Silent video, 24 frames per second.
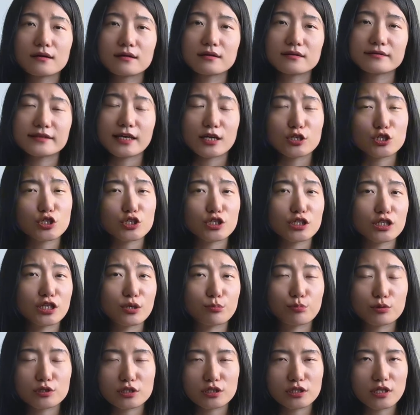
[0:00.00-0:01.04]
但是你
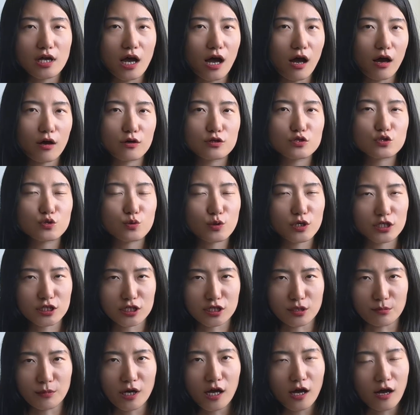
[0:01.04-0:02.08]
不知道做
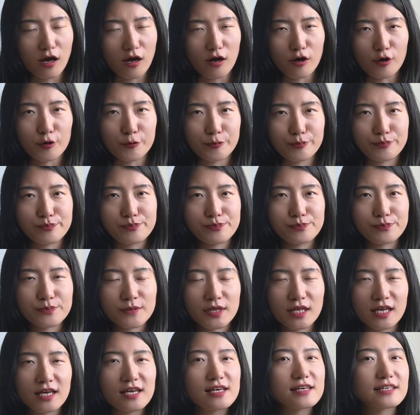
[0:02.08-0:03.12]
什么好，
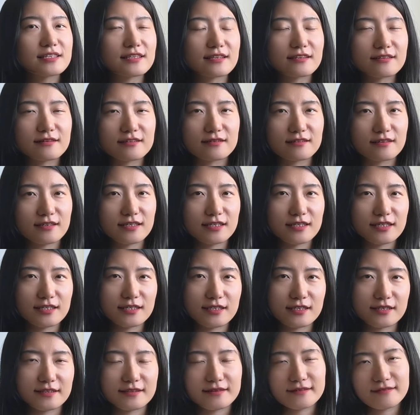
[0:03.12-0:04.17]
你可
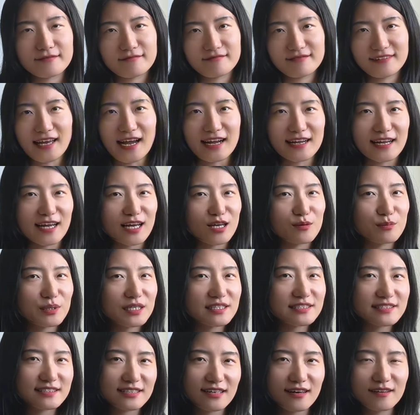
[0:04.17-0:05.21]
以打开
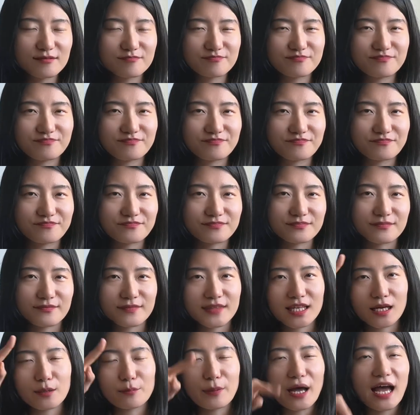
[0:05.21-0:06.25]
冰箱，
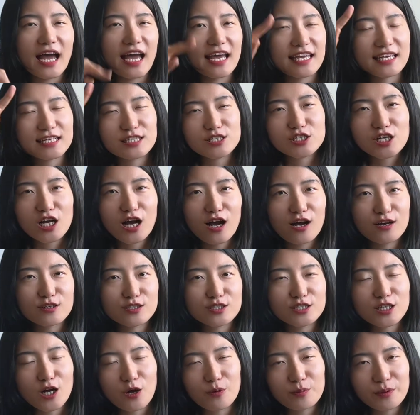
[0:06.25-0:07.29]
拍一张
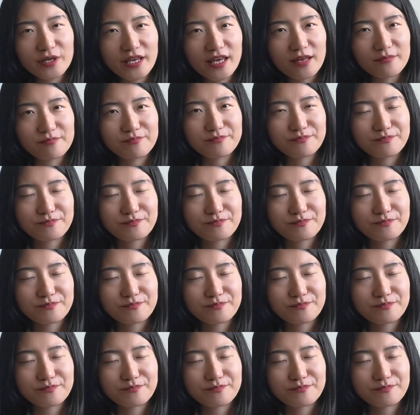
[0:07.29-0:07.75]
照片，